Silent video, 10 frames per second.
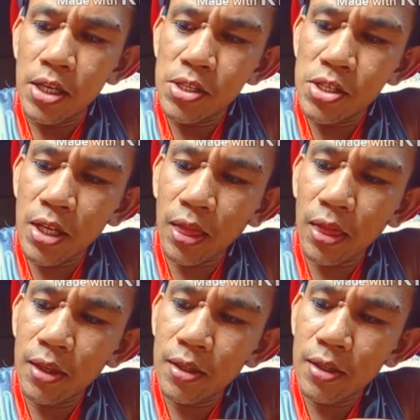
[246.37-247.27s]
headset.
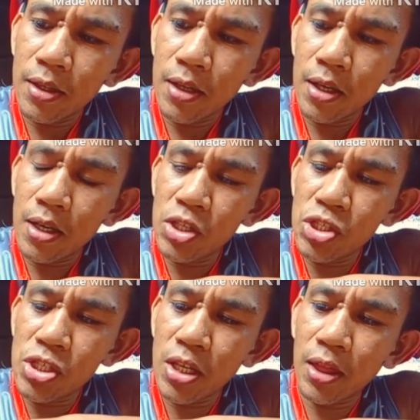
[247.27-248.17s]

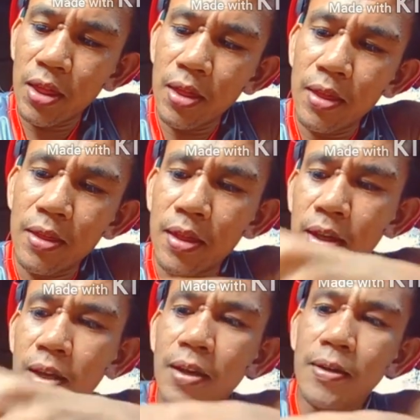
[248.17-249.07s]
Headset.
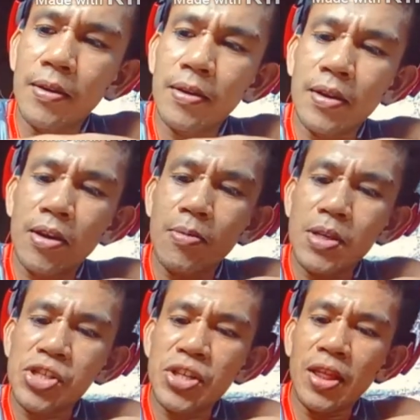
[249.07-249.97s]
Dre.
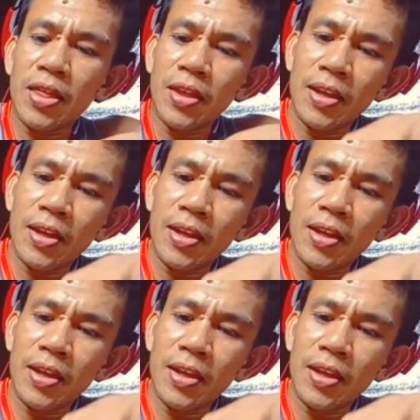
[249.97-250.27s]
Kaba shit.